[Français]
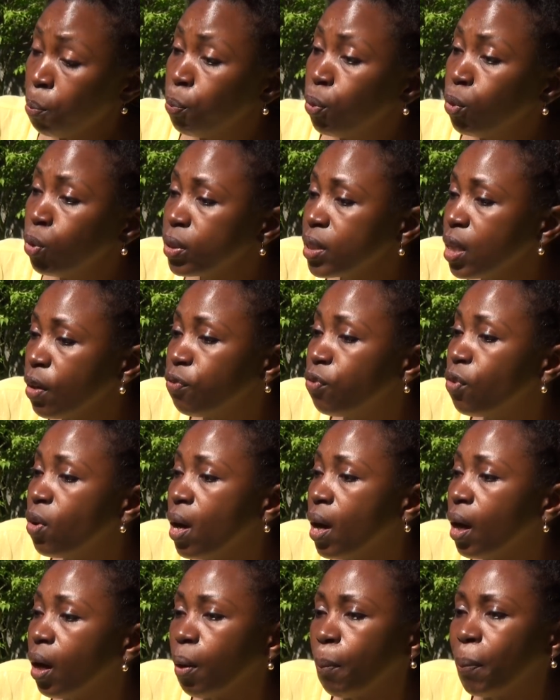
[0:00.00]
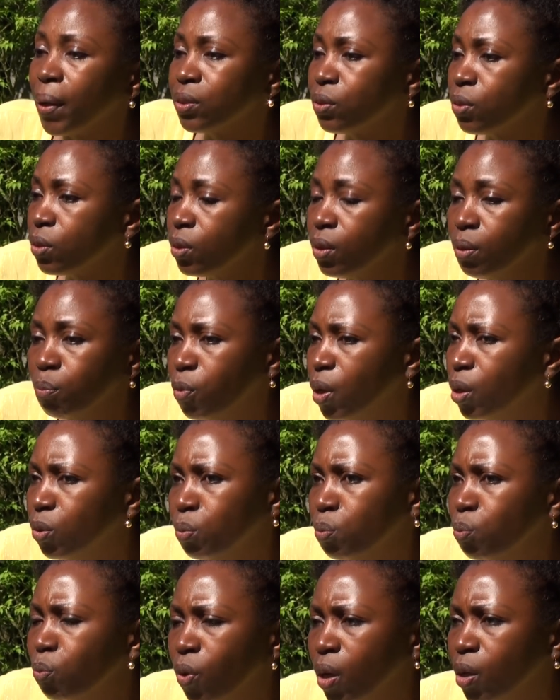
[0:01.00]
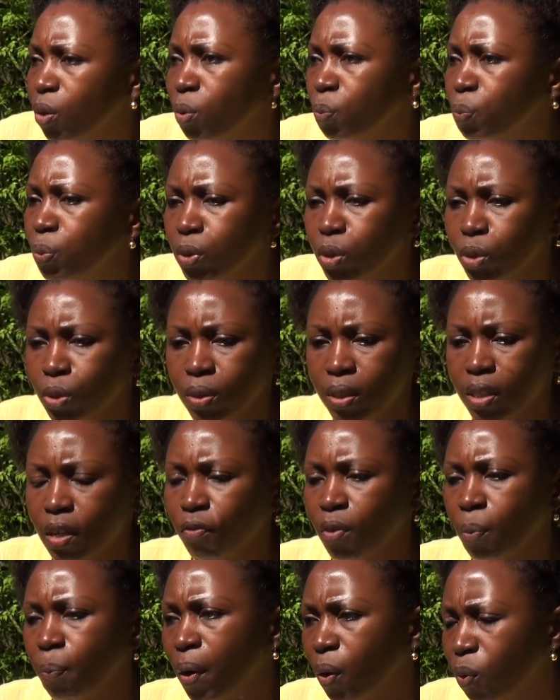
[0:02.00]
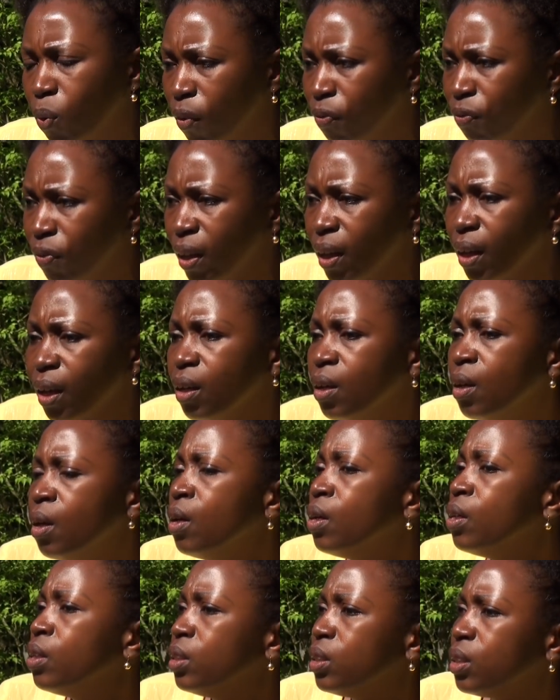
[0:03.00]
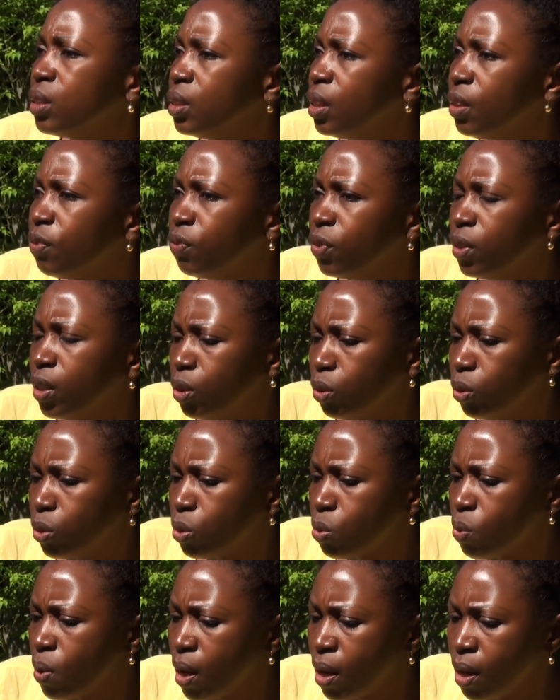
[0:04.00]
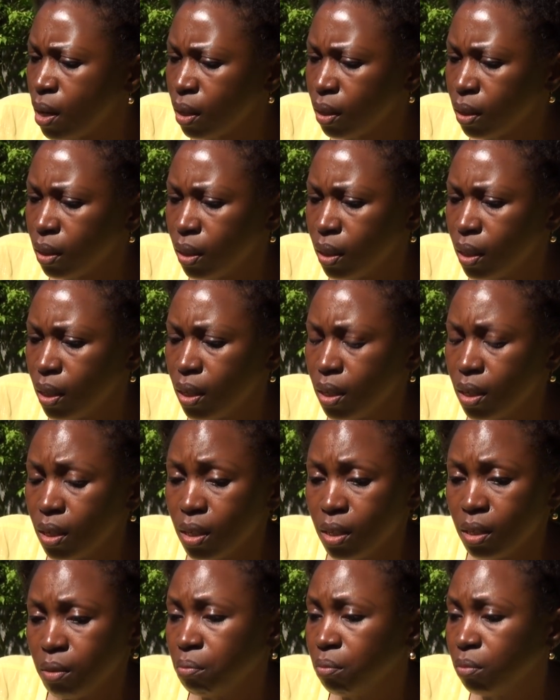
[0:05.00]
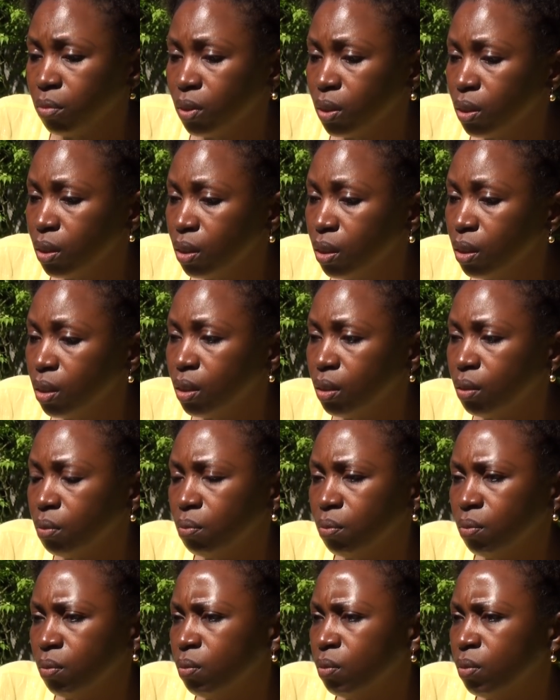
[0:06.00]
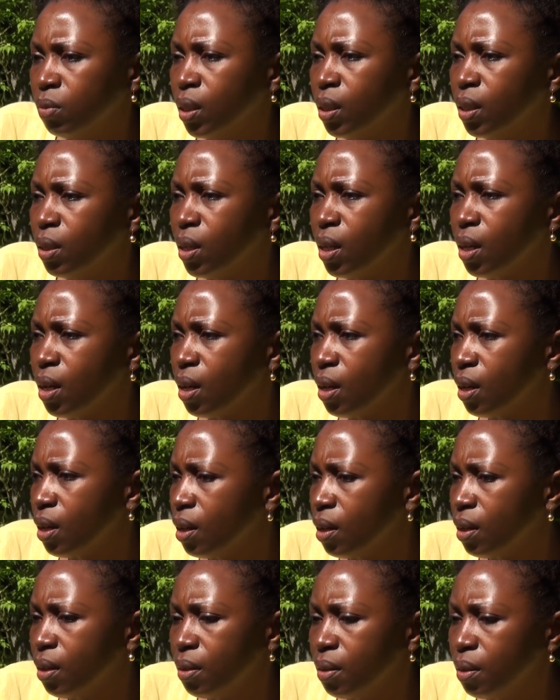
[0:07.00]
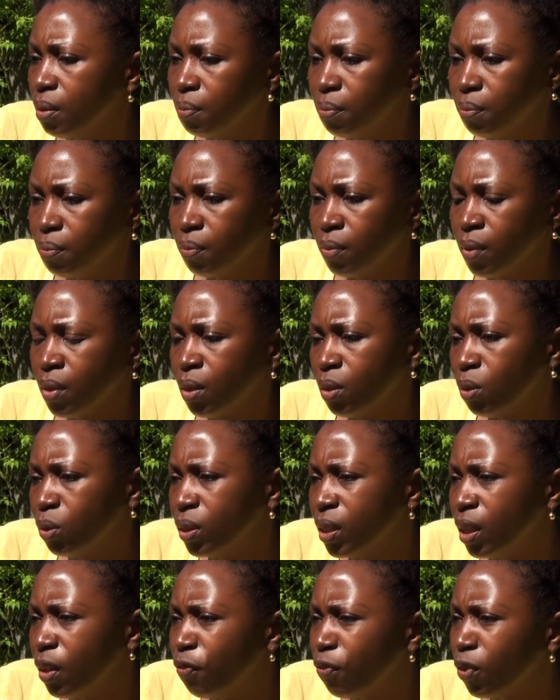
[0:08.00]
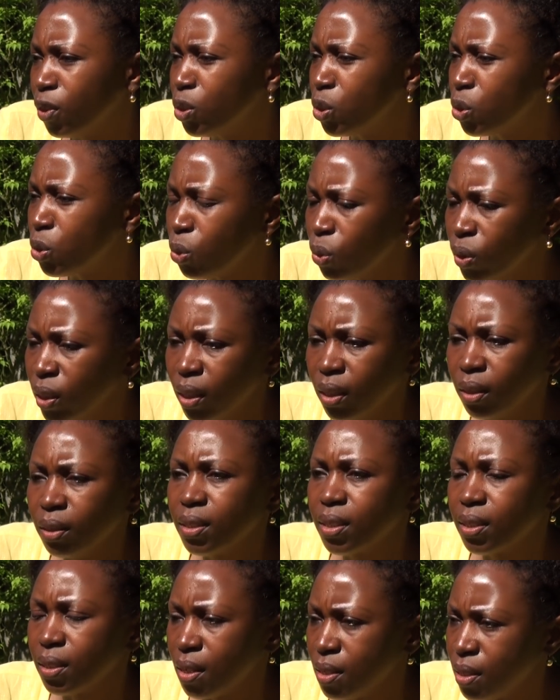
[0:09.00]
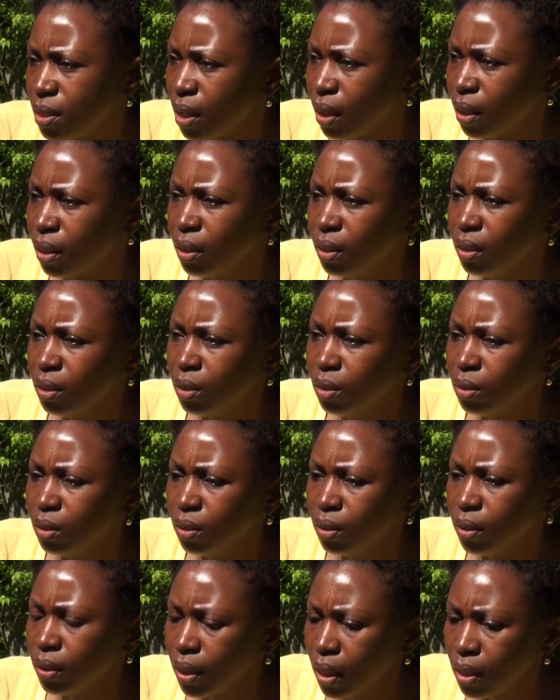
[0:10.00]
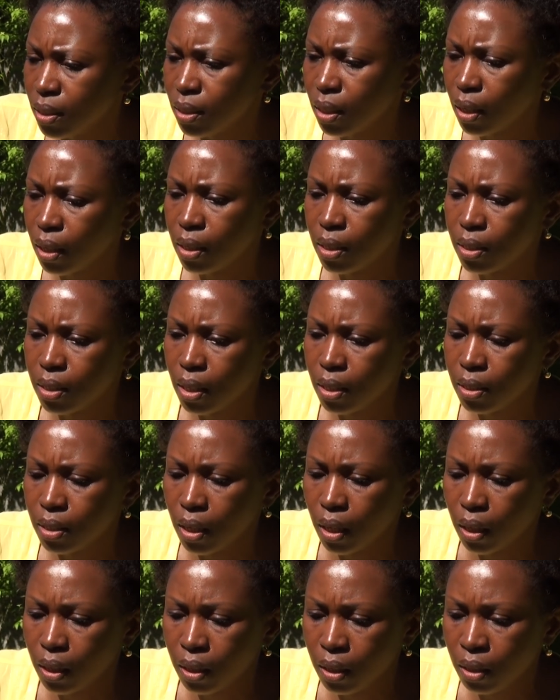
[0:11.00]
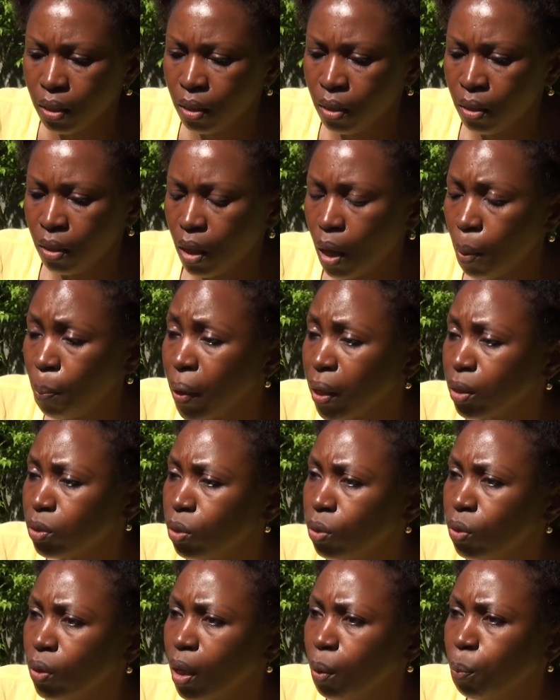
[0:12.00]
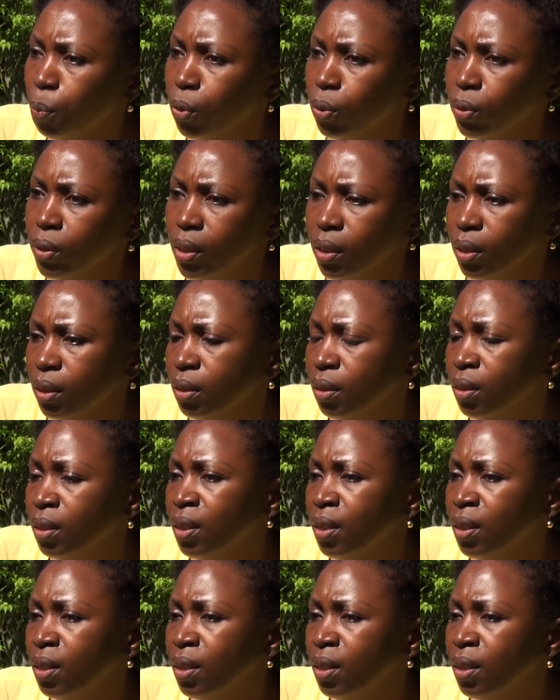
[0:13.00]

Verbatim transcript: pour savoir, parce que moi, moi non plus, je ne savais pas quoi faire. J'ai téléphoné le soir et la, le téléphone sonnait sans arrêt, sans arrêt, sans arrêt, et personne ne répondait.